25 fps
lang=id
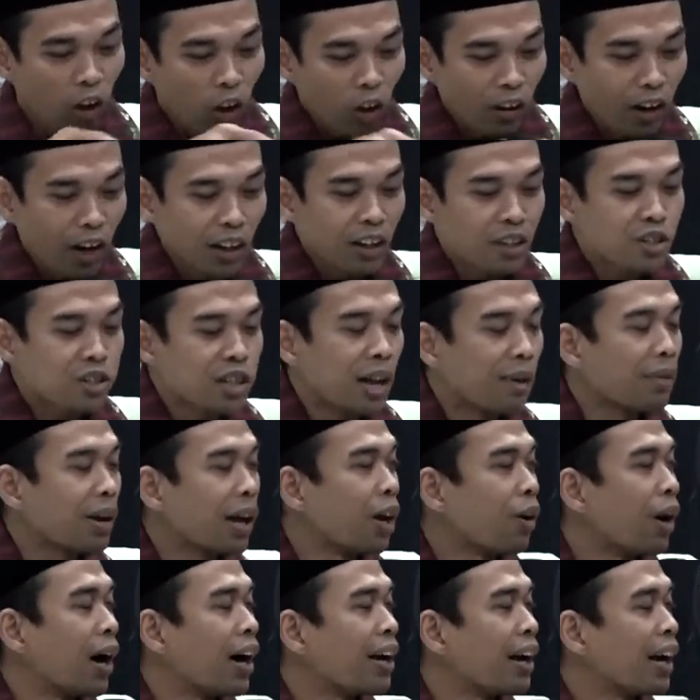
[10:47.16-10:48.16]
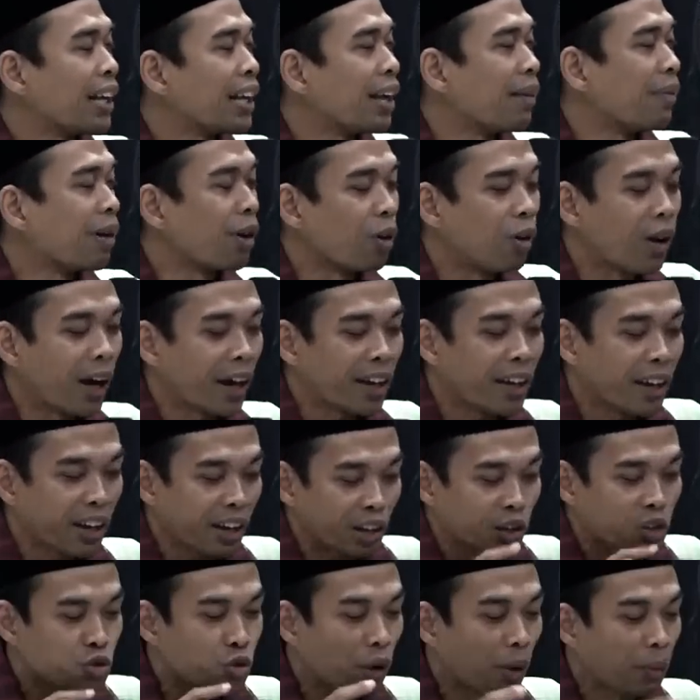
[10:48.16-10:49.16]
Orang Islam kalau anaknya baru lahir
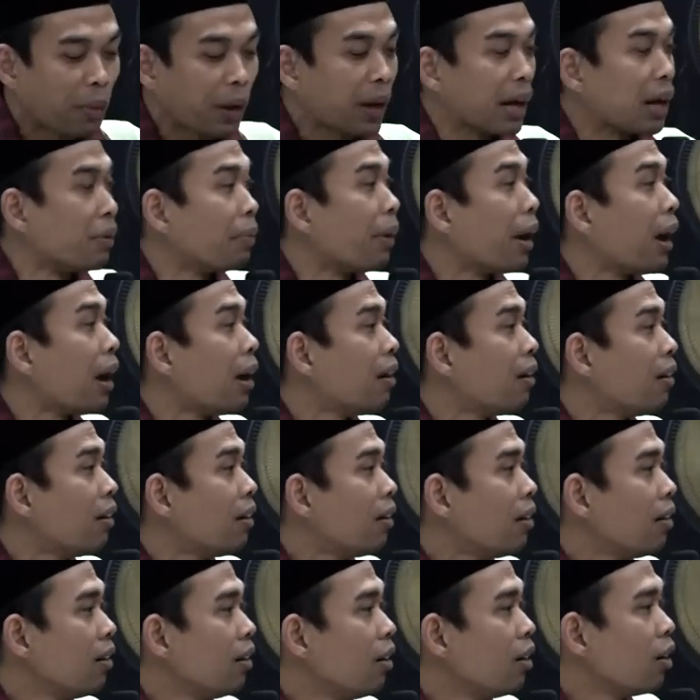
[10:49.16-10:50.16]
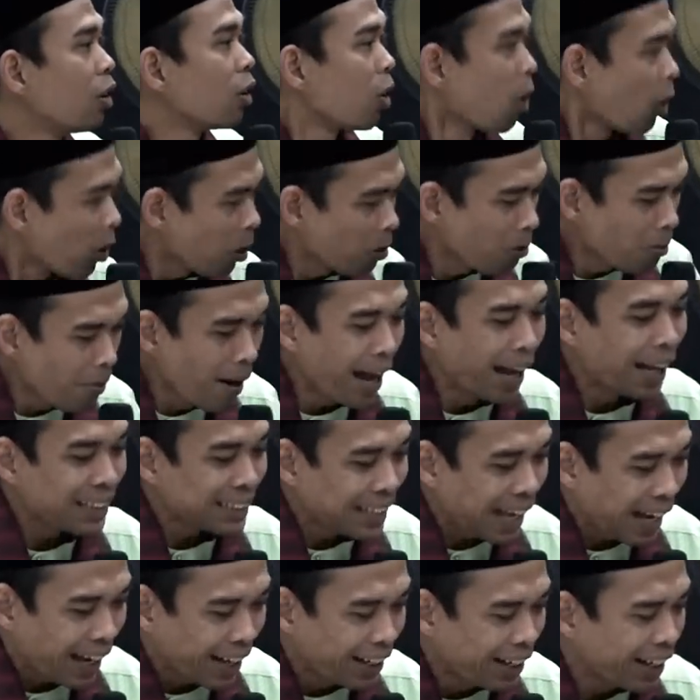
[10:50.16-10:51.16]
disuapkan apa?
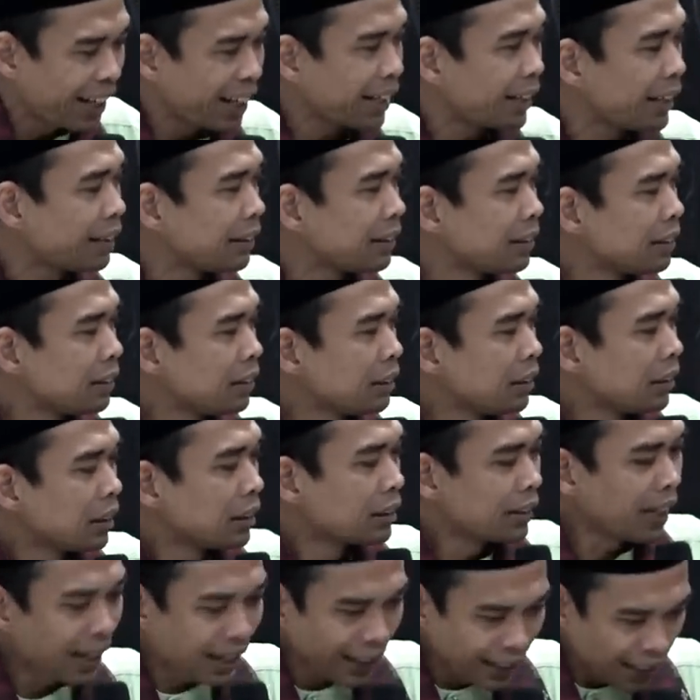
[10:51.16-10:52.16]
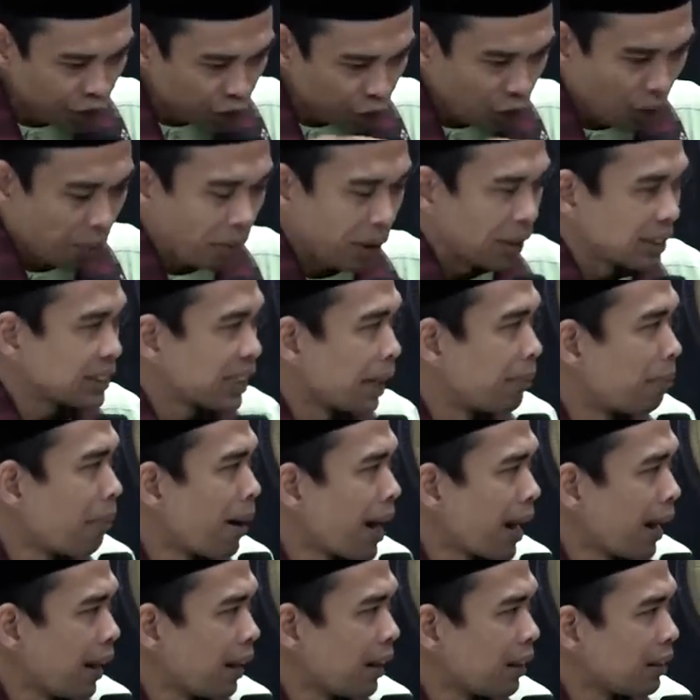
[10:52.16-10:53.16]
Kurma, tahnik. Takkan disuapkan
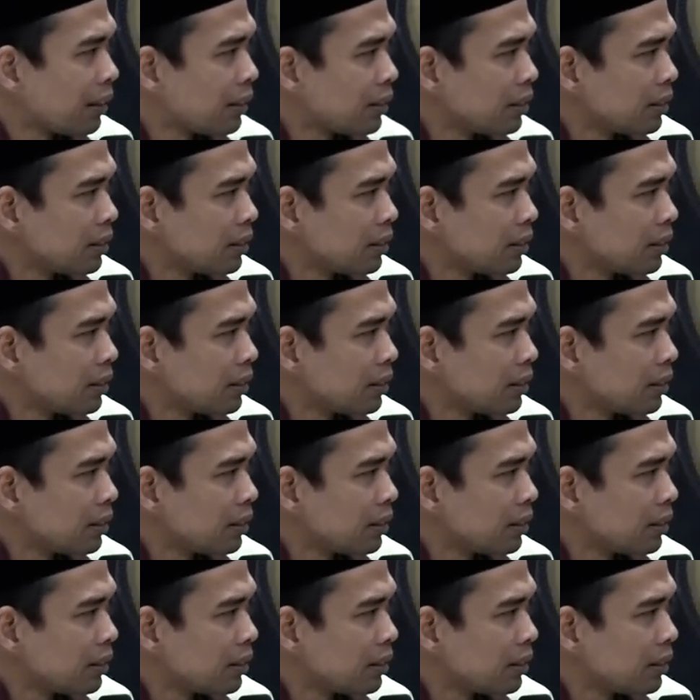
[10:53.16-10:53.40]
sambal.